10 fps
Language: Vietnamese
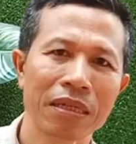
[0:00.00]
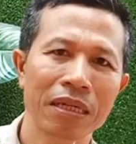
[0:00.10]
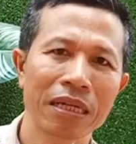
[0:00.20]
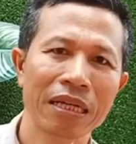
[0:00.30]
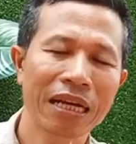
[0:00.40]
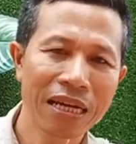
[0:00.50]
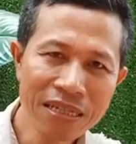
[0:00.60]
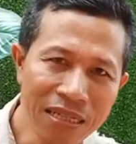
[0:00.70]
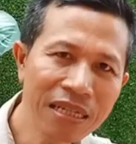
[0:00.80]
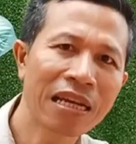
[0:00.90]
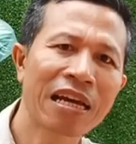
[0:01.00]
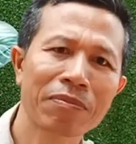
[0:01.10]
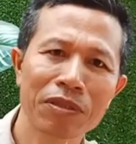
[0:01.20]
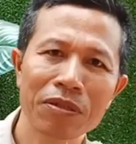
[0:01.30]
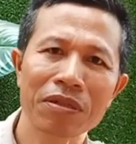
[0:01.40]
Đấy, cái gì
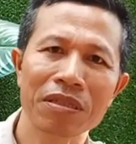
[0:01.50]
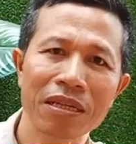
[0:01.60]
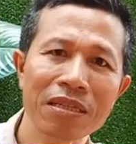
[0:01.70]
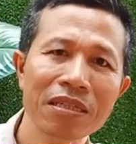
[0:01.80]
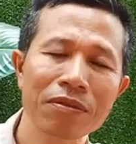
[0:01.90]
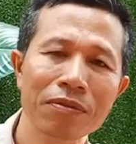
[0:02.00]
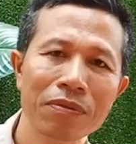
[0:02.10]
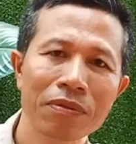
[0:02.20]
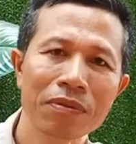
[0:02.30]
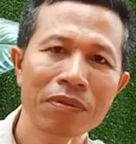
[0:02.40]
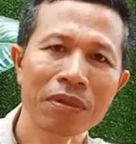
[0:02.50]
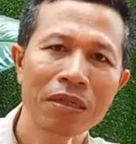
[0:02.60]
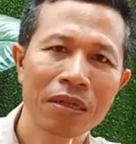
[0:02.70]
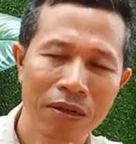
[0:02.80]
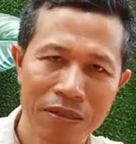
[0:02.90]
làm cho họ dễ chịu
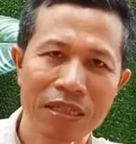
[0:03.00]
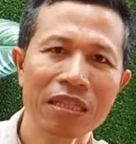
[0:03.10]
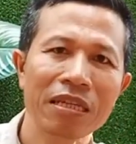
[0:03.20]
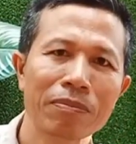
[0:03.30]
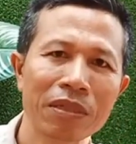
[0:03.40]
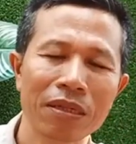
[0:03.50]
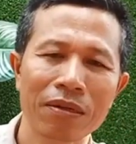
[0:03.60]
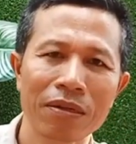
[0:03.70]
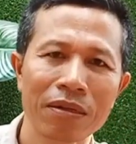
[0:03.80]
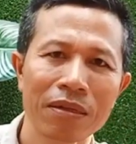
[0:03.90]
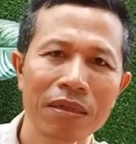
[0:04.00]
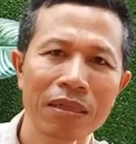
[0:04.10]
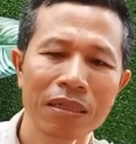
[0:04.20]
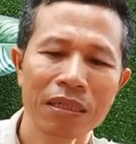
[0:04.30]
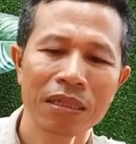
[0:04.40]
họ sẽ tìm tới đó
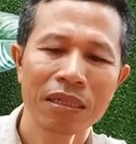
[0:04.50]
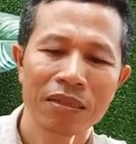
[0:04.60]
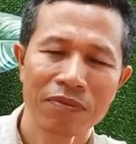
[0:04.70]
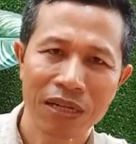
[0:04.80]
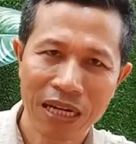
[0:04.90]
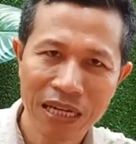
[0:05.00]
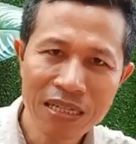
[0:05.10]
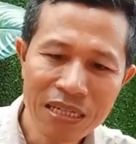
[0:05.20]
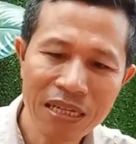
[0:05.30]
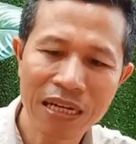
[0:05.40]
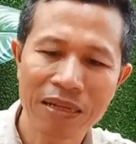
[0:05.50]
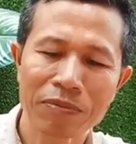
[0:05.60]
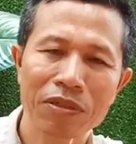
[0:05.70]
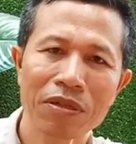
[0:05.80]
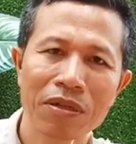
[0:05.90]
và cái gì
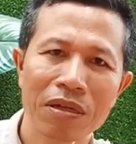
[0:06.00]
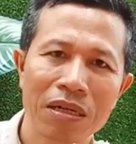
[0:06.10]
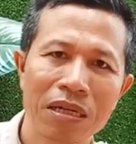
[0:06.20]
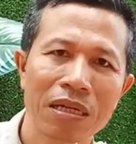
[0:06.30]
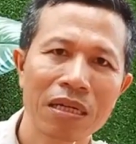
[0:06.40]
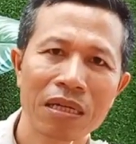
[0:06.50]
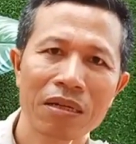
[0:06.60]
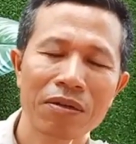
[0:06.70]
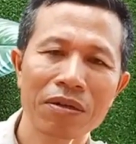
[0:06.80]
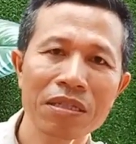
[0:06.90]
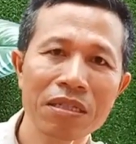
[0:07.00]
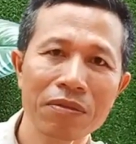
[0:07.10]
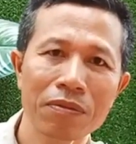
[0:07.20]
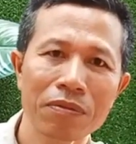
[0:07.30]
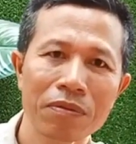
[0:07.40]
làm cho họ khó chịu